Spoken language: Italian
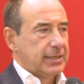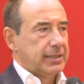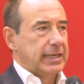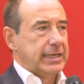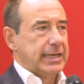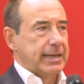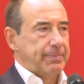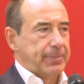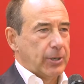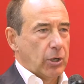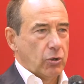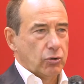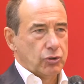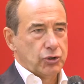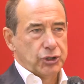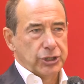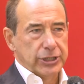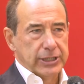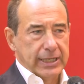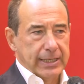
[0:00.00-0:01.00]
negli
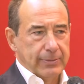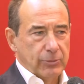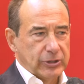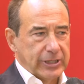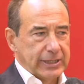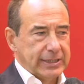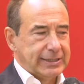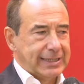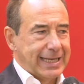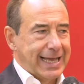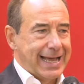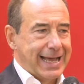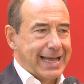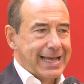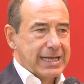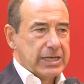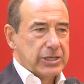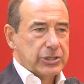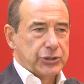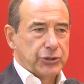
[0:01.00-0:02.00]
approcci, nelle modalità,
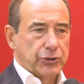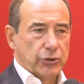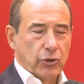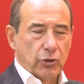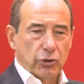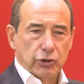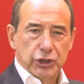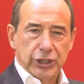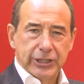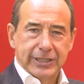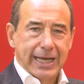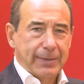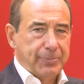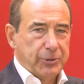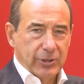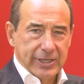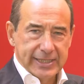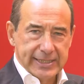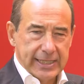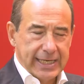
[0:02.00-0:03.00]
sono città
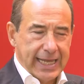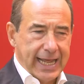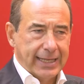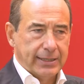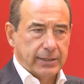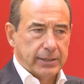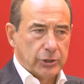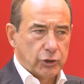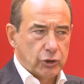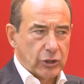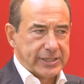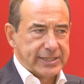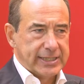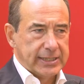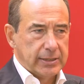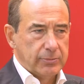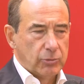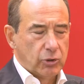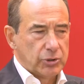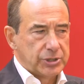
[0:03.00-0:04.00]
più resilienti, cioè si
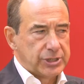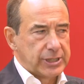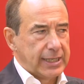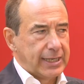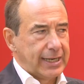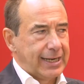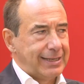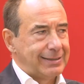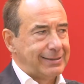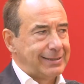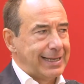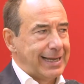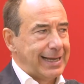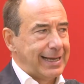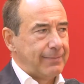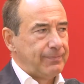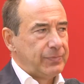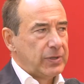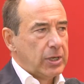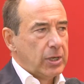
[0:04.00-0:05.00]
dimostra in
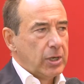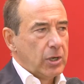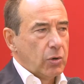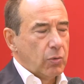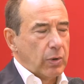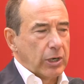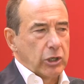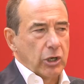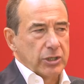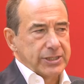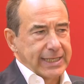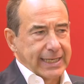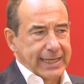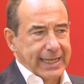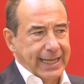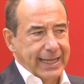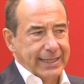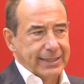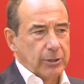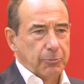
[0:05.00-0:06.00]
realtà qualcosa
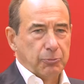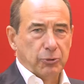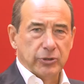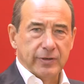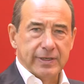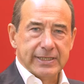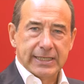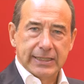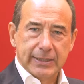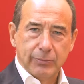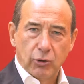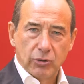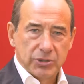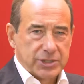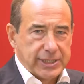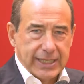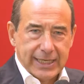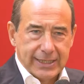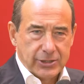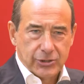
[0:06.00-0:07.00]
che da un punto di vista di buon
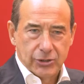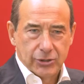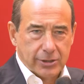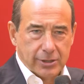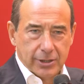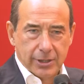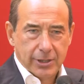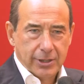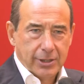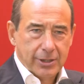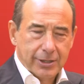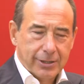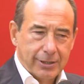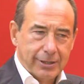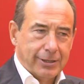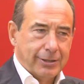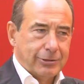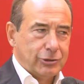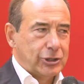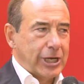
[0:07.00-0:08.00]
senso
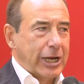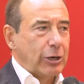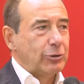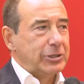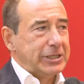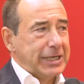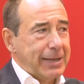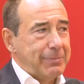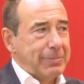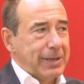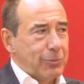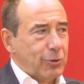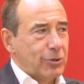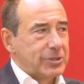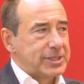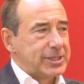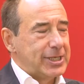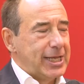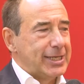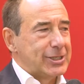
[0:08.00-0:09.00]
eh, già lo direbbe il
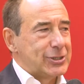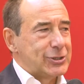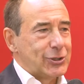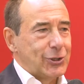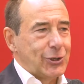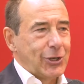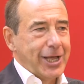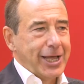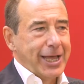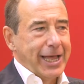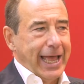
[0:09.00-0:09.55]
buon senso,